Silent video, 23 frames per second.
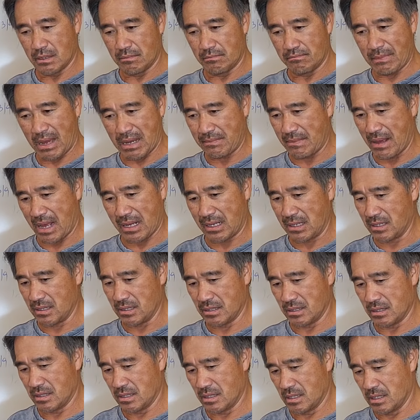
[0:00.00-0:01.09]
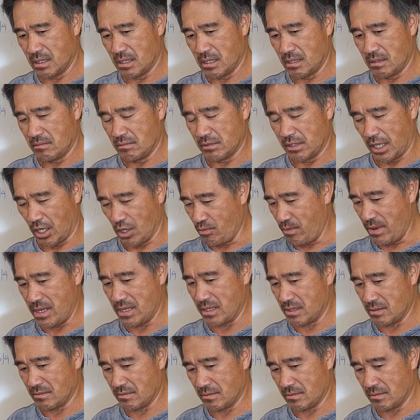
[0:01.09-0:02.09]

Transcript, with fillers: may mắn hiểu biết